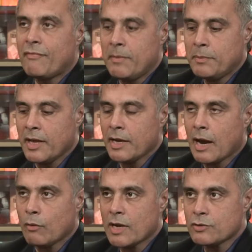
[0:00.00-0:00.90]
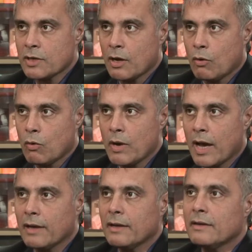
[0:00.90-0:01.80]
FIP tiene alguna zona
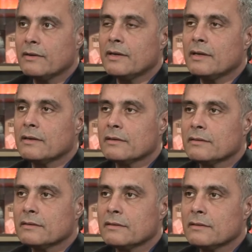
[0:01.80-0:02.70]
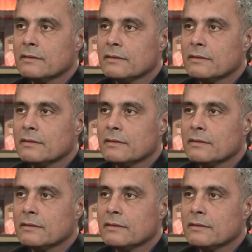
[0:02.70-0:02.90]
por supuesto, eso es